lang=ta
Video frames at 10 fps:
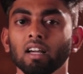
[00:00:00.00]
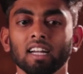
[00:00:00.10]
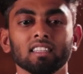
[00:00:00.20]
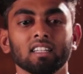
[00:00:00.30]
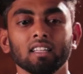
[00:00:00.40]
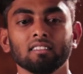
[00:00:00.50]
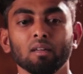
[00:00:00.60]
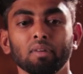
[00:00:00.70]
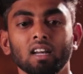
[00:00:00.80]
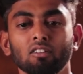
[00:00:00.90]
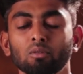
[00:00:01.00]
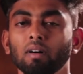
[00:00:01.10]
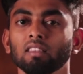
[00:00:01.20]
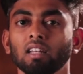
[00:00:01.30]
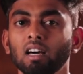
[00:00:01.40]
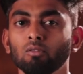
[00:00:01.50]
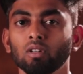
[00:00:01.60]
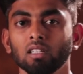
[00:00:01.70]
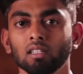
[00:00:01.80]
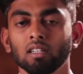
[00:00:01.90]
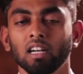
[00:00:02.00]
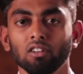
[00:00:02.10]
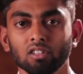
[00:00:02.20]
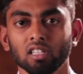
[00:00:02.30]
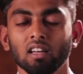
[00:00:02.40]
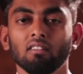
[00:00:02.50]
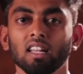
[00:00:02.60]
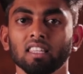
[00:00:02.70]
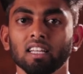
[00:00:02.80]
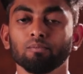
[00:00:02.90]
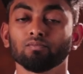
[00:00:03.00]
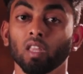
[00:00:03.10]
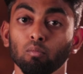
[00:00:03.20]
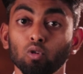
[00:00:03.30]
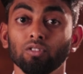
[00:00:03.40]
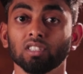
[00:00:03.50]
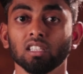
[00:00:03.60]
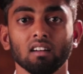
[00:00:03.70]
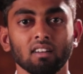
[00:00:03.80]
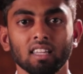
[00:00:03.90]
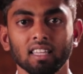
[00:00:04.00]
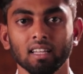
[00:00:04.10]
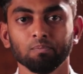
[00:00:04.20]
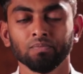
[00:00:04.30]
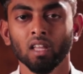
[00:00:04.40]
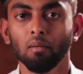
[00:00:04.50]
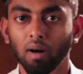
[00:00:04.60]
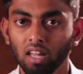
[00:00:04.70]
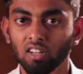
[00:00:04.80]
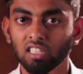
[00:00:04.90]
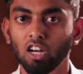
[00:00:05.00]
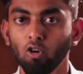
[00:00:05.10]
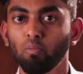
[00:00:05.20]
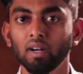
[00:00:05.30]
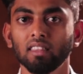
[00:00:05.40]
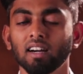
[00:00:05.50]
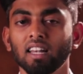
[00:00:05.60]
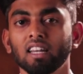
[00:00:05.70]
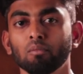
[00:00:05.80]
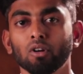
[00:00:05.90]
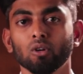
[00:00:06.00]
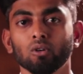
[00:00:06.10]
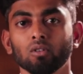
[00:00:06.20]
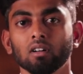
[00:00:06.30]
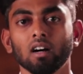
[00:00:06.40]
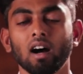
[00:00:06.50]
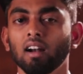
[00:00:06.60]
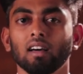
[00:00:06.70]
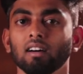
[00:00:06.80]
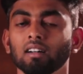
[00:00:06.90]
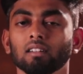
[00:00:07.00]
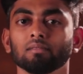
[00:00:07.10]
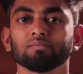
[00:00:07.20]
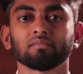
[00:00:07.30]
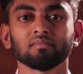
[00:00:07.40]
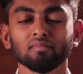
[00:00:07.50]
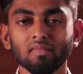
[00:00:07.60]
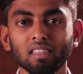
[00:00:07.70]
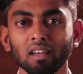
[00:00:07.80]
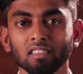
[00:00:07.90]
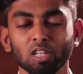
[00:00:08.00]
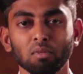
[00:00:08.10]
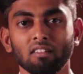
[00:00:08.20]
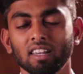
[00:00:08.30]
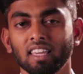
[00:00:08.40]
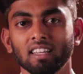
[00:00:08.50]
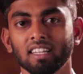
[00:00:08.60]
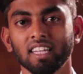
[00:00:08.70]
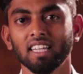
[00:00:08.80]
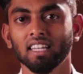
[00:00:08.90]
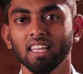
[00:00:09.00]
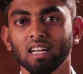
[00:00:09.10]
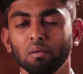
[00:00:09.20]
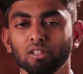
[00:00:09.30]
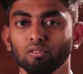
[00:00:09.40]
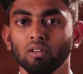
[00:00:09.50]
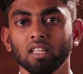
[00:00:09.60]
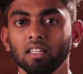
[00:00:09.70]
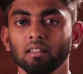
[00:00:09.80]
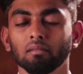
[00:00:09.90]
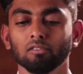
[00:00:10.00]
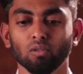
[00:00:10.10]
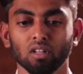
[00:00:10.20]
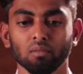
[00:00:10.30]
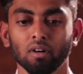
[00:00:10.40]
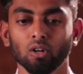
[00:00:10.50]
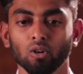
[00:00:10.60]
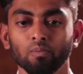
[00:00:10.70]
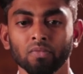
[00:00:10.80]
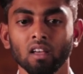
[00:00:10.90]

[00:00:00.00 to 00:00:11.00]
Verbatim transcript: கிட்டத்தட்ட சில பேர்லாம் வந்து பார்த்தோன்னா ஒரு ரெண்டு வருஷம் தான் வாழ்ந்தேன் மூணு வருஷம் தான் வாழ்ந்தேன் பல வருஷம் லவ் பண்ணி தான் கல்யாணம் பண்ணோம் ஆனால் திருமண வாழ்க்கை எங்களுக்கு நீடிக்கலை அப்படின்னு சொல்லி சொல்கிறத பார்க்குறோம்